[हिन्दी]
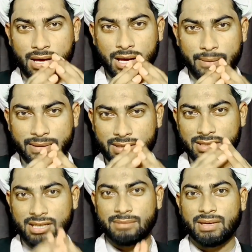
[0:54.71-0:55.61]
आपके
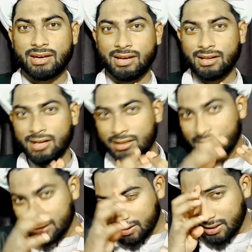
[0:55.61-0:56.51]
जहन में ख्याल
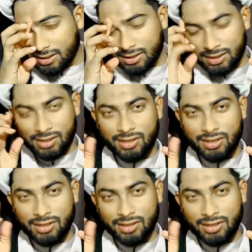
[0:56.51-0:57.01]
आते हैं